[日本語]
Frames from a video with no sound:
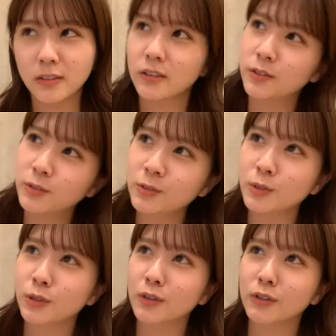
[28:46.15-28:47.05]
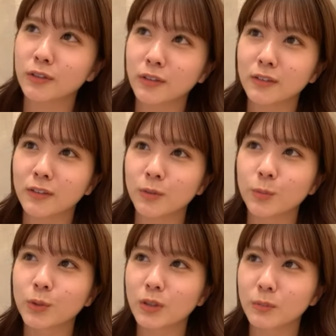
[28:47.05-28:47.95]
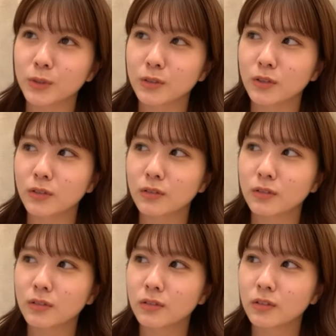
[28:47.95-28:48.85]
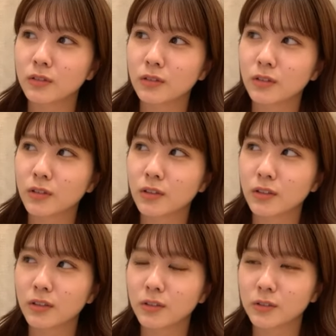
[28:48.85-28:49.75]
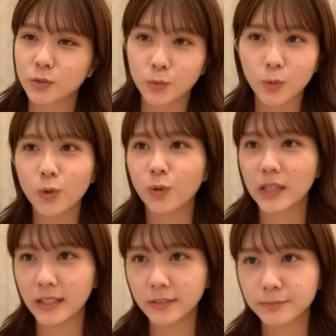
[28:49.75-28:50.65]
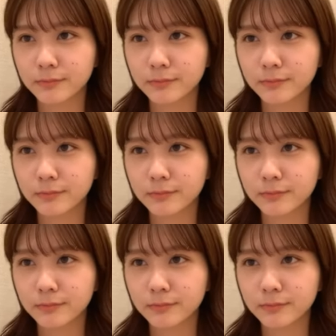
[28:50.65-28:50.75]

いるんじゃないかなって思ってましたその頃はね